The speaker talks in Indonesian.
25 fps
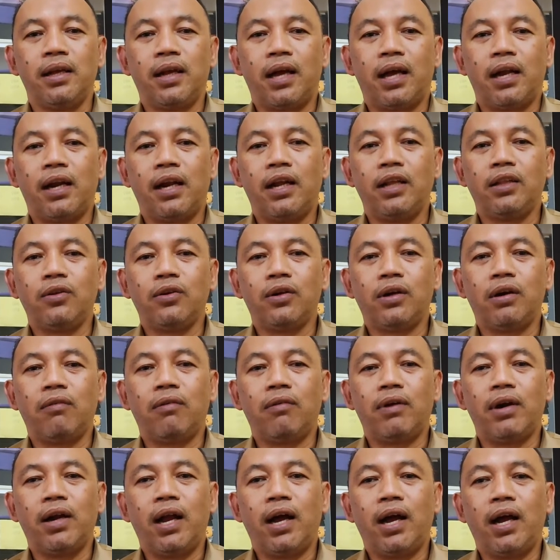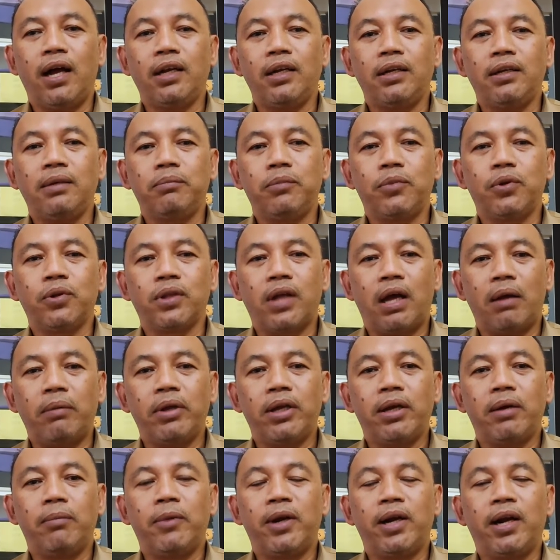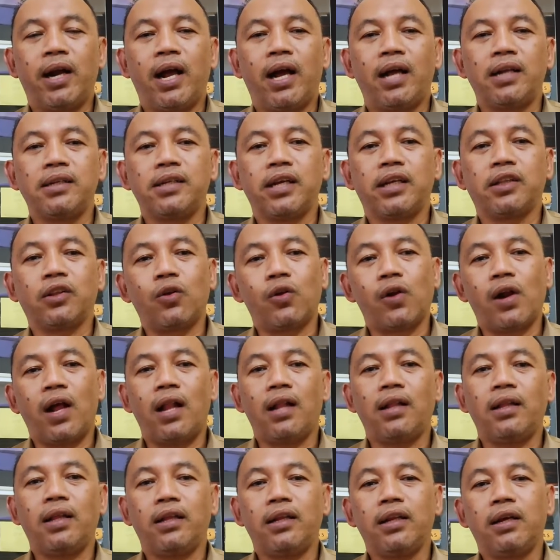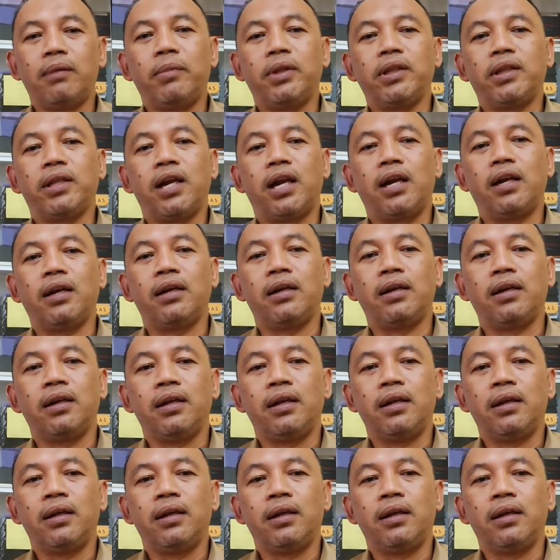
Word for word: Karena itu kewenangan menurut kami kewenangan sektoral jadi Kementerian